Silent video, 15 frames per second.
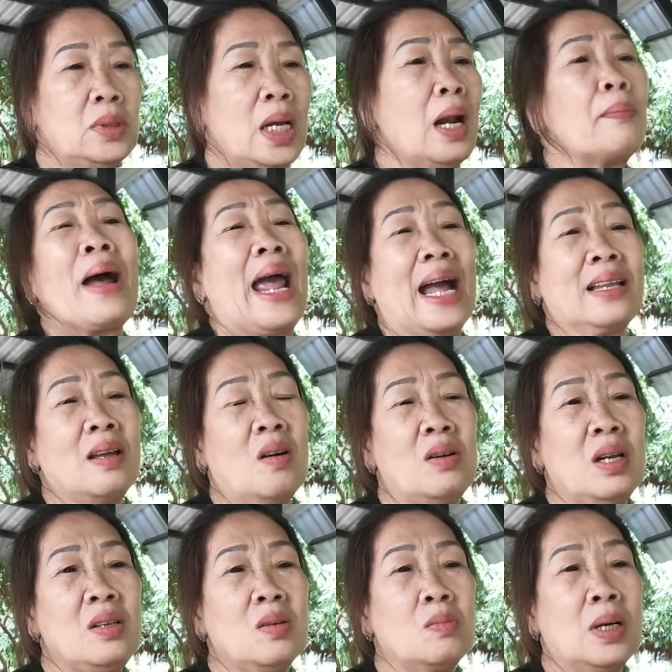chỉ là bạn
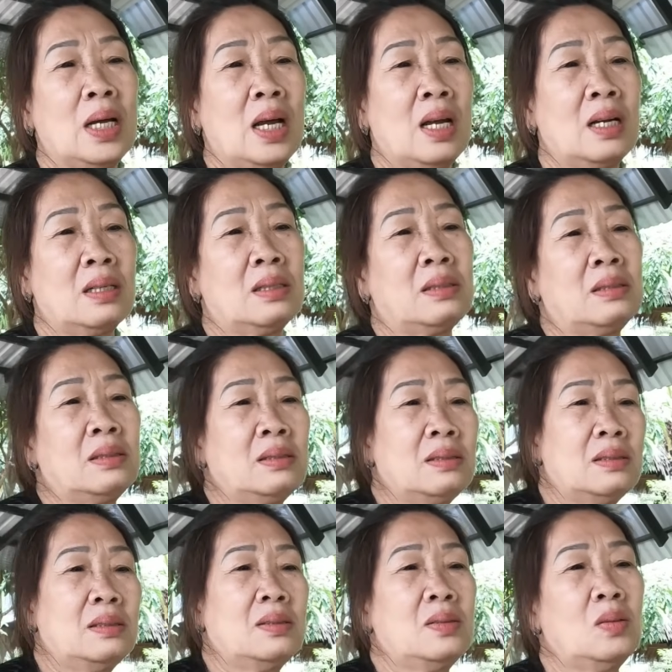thôi nói chung là
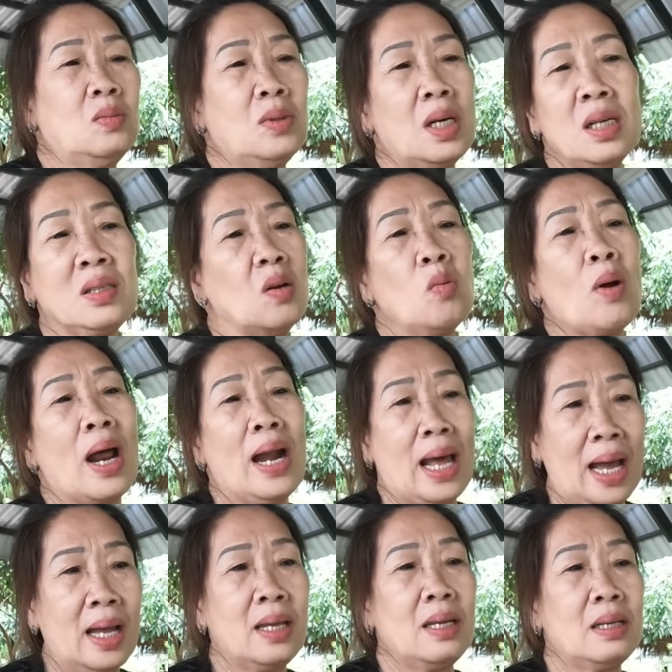ít có qua
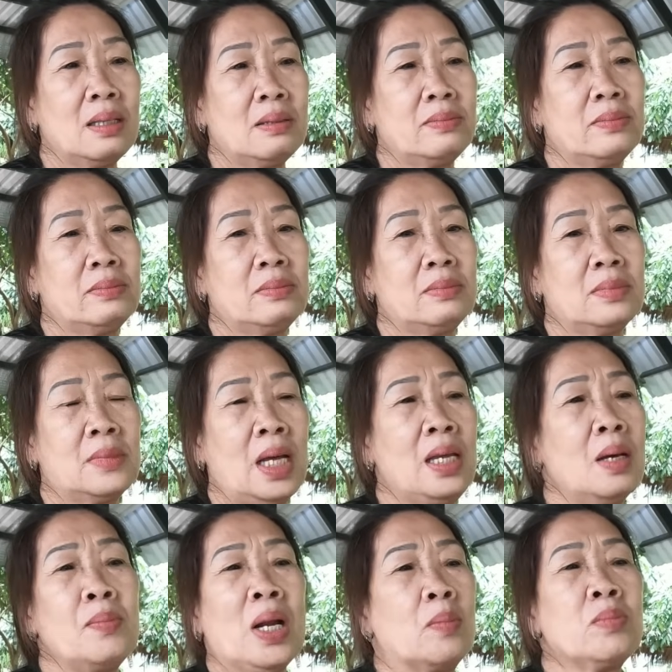lại dạ. tại
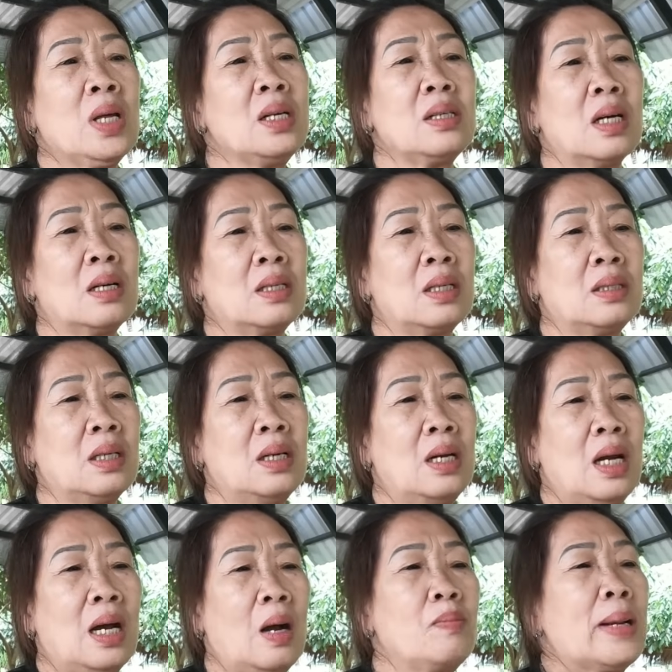vì mình không thích rồi
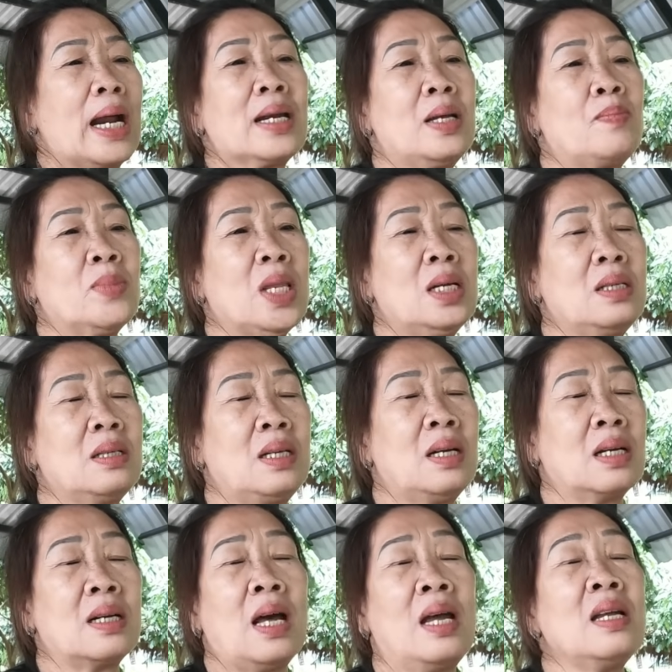không đặt niềm tin thì
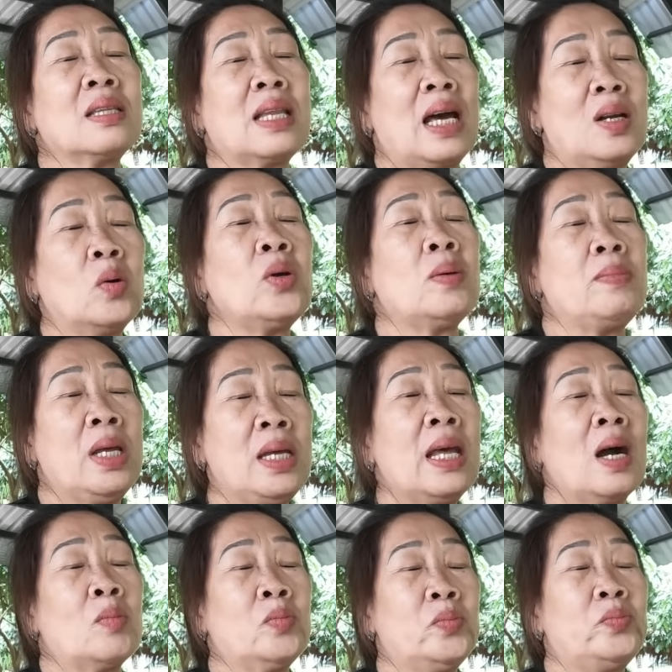đừng để người ta nuôi niềm hy
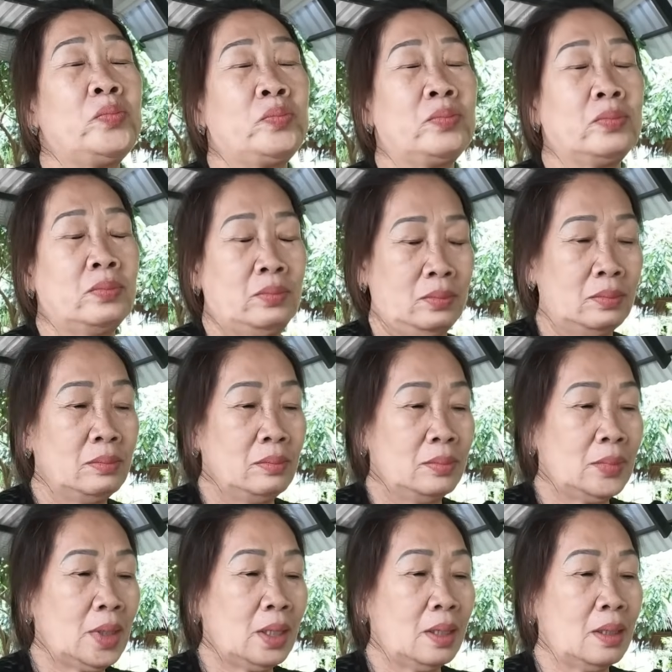vọng dạ.
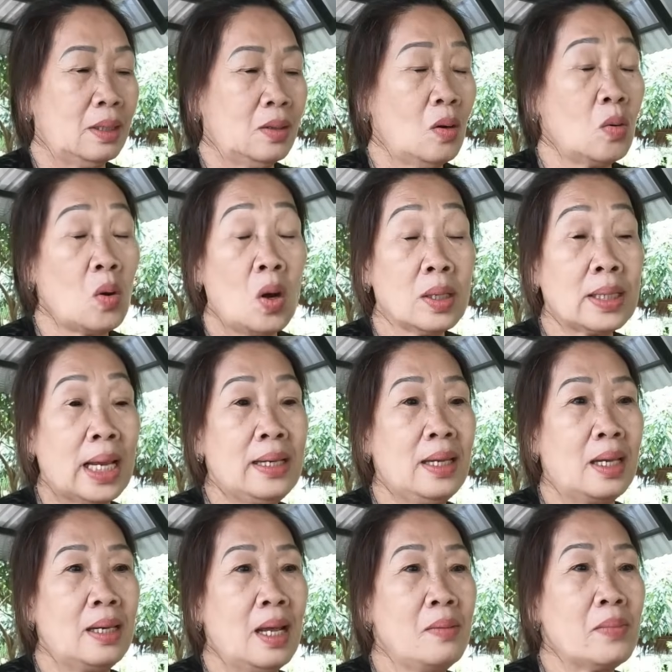Dạ. cô có tánh
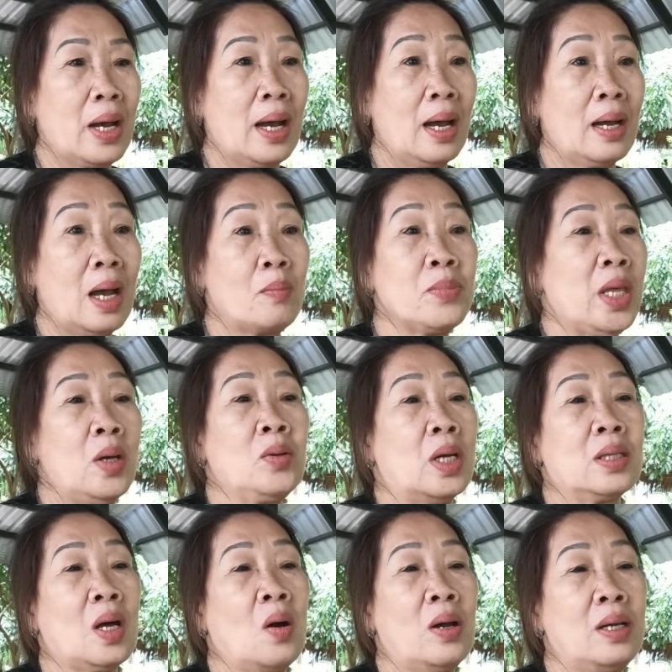vậy nếu mà không chịu
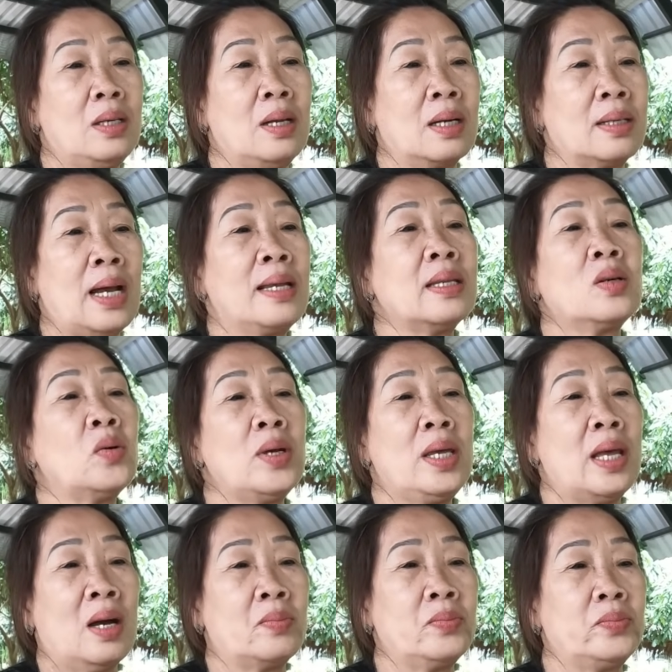thì thôi đừng để người ta nuôi hy
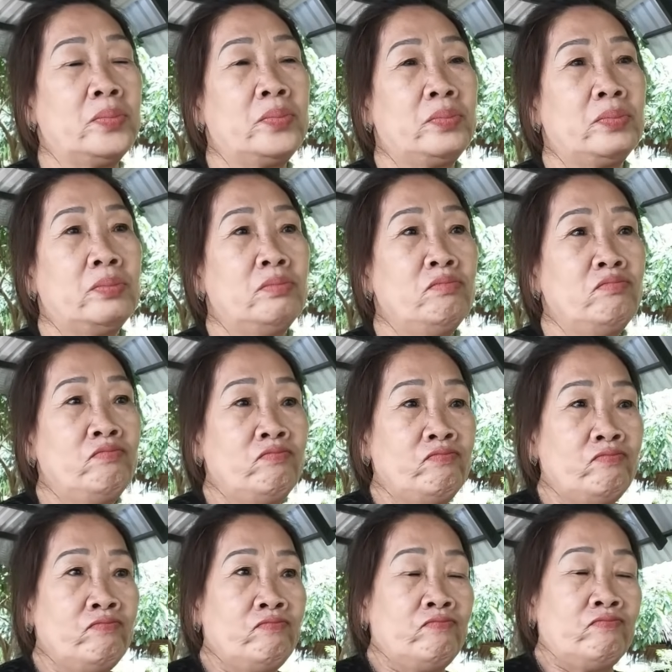vọng yeah. đúng
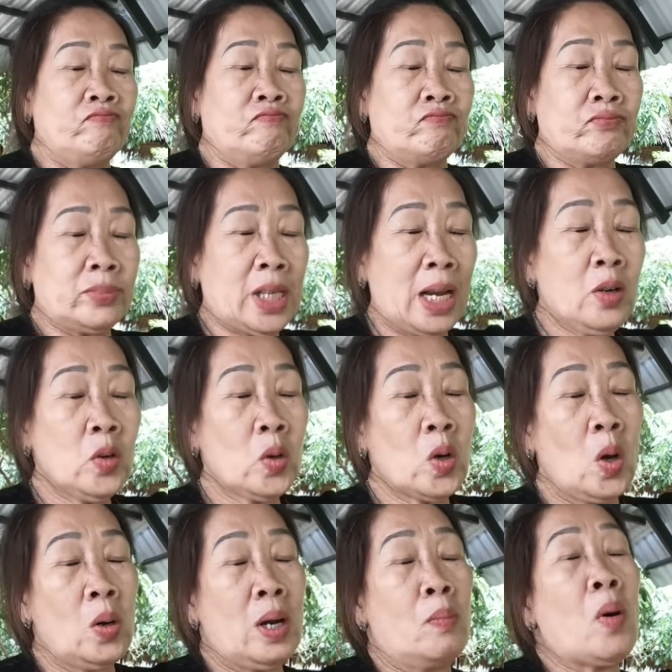rồi tánh của
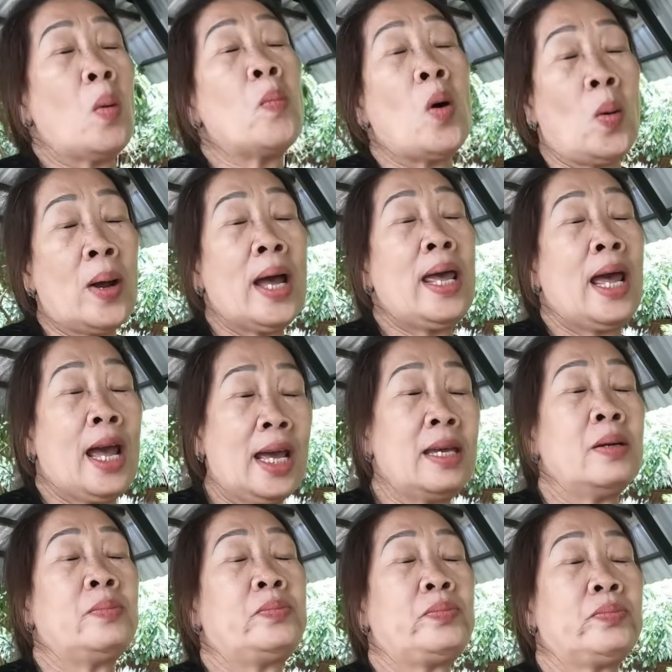cô là một một hai hai